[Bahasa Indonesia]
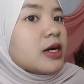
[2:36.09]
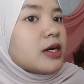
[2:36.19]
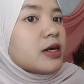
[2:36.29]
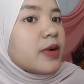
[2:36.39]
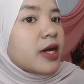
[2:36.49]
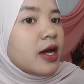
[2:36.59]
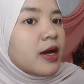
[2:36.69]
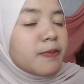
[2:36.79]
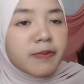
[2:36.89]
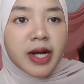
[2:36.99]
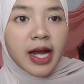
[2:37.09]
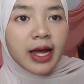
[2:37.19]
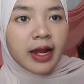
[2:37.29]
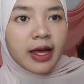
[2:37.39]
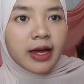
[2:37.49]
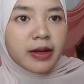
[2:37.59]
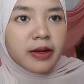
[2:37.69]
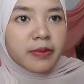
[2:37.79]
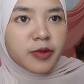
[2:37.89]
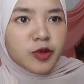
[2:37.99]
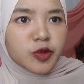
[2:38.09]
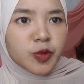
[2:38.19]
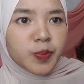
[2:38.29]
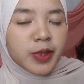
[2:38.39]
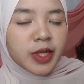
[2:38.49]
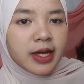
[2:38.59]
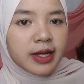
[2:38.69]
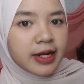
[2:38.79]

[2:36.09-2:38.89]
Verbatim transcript: apa ya menghalang menutupi yang